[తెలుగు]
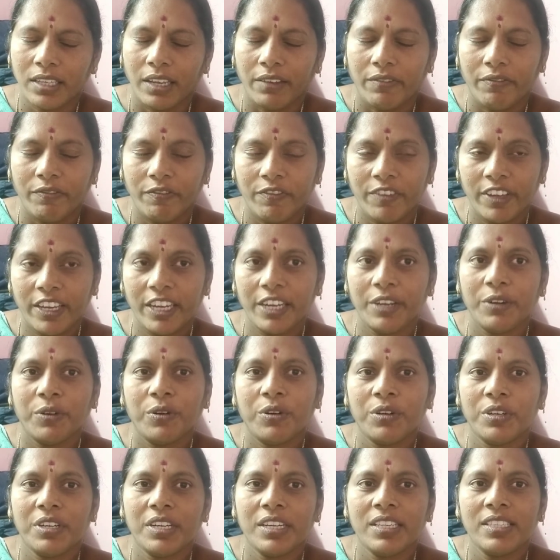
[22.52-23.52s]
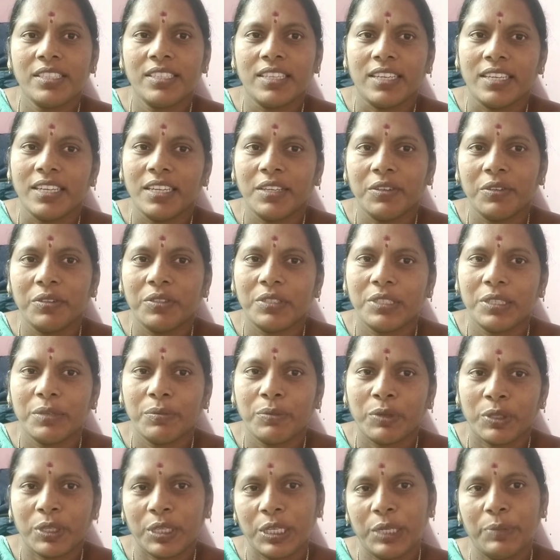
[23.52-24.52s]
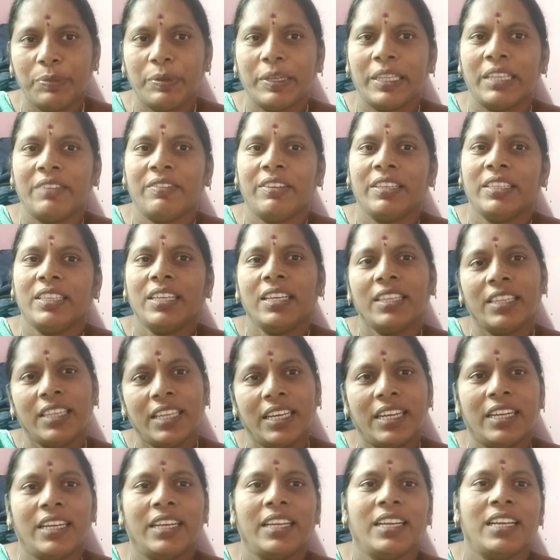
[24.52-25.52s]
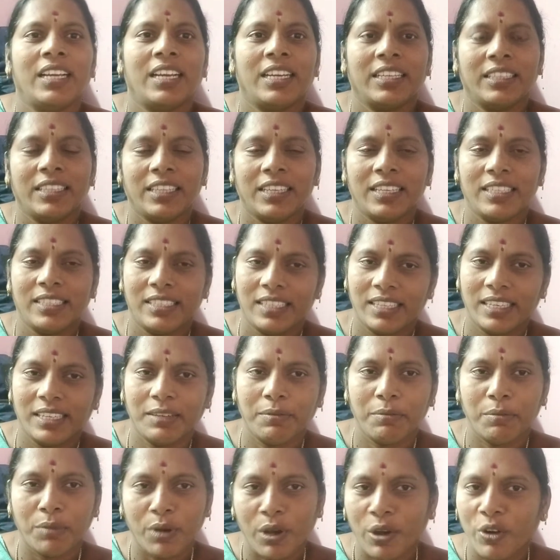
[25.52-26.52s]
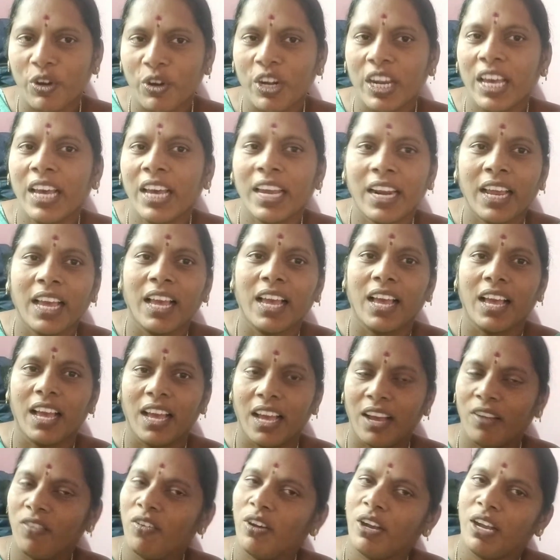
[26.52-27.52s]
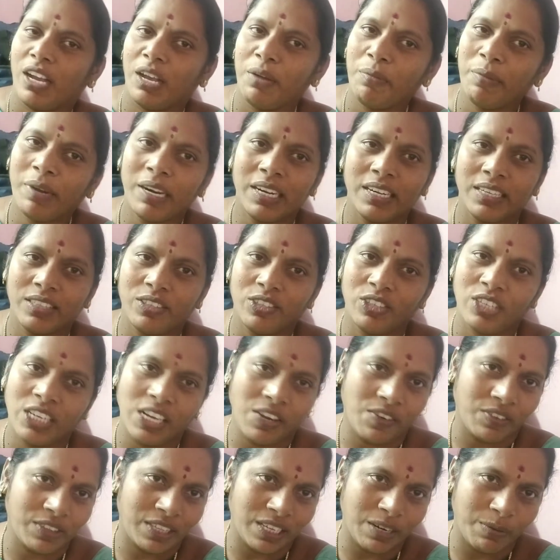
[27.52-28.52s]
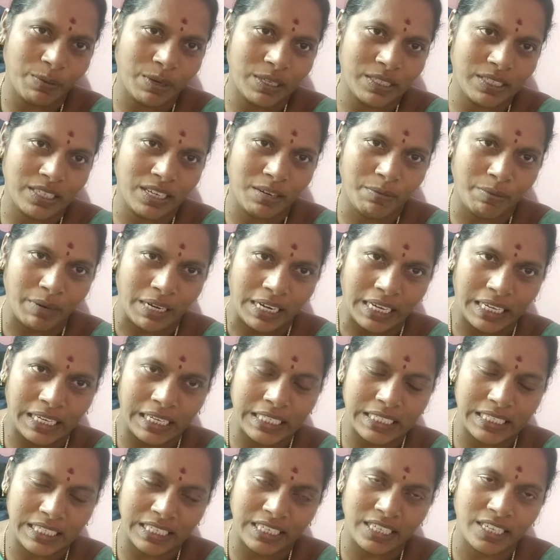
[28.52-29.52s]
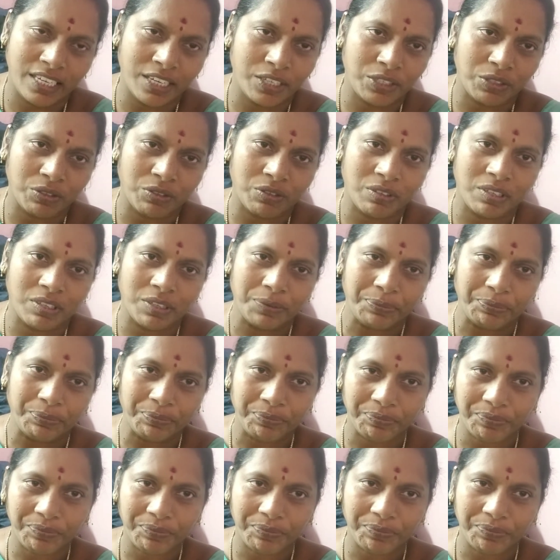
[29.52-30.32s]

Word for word: ఎవరి నోటి నుంచైనా వచ్చే మొదటి పదం అయితే అదేనండి నాకు తెలిసి బాగున్నారా ఆ ఒక్క మాటతోనే అవతల మనిషిని పలకరించడం నేర్చుకున్నాం